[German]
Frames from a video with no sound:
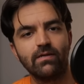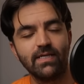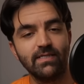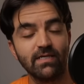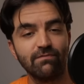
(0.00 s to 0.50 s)

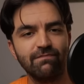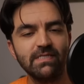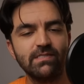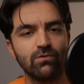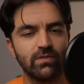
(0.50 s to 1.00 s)
in ihren
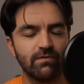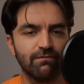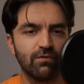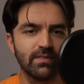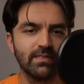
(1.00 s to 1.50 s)
Visionen
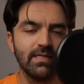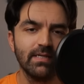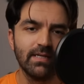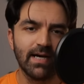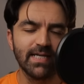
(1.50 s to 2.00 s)
von
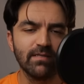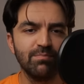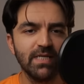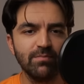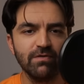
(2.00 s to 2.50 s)
einem
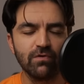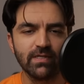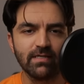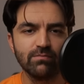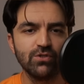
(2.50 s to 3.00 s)
Baby, von
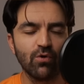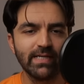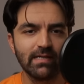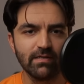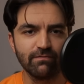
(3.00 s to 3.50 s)
einem
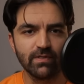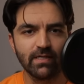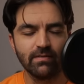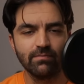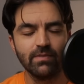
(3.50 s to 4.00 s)
Säugling, von
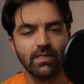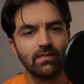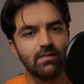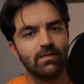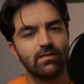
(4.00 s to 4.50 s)
einem
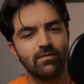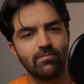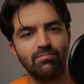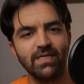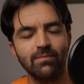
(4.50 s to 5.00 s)

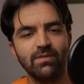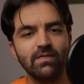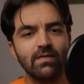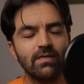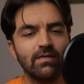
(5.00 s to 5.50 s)

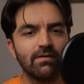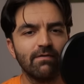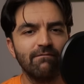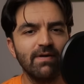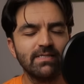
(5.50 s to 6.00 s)
Baby,
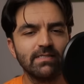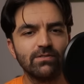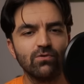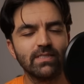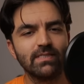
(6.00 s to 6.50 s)

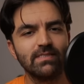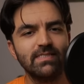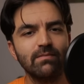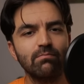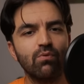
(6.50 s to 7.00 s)
welches dort
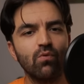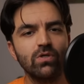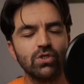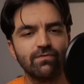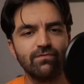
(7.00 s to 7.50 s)

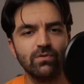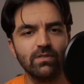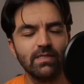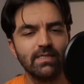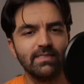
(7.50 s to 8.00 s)
symbolisch
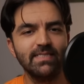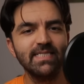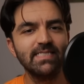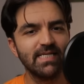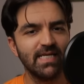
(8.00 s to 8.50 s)
für
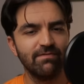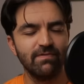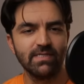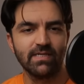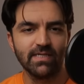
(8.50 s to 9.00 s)
diese
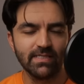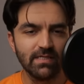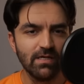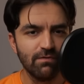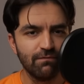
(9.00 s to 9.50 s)
Ewigkeit,
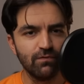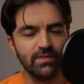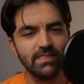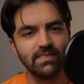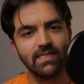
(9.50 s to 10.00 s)
für
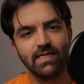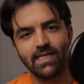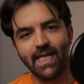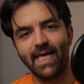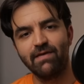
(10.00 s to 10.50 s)
diesen
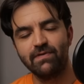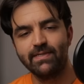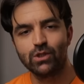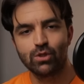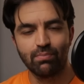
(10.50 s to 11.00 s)

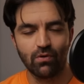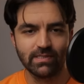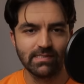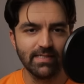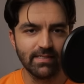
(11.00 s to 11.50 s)
ewigen
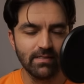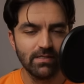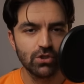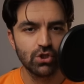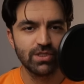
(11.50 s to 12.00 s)
Sprössling
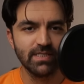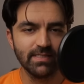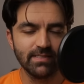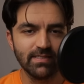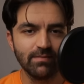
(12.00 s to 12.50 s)

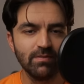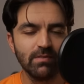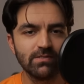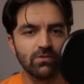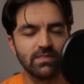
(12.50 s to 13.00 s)
steht. In der
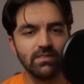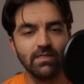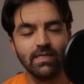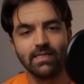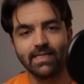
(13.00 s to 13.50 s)
Bibel ist auch
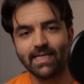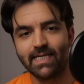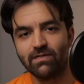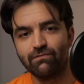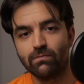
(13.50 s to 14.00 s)
die
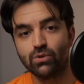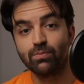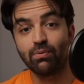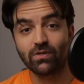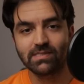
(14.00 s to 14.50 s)
Rede vom
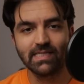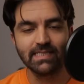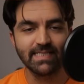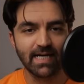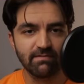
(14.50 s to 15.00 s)

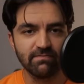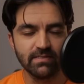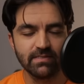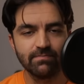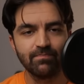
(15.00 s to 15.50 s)
Sprössling
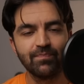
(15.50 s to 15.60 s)
David.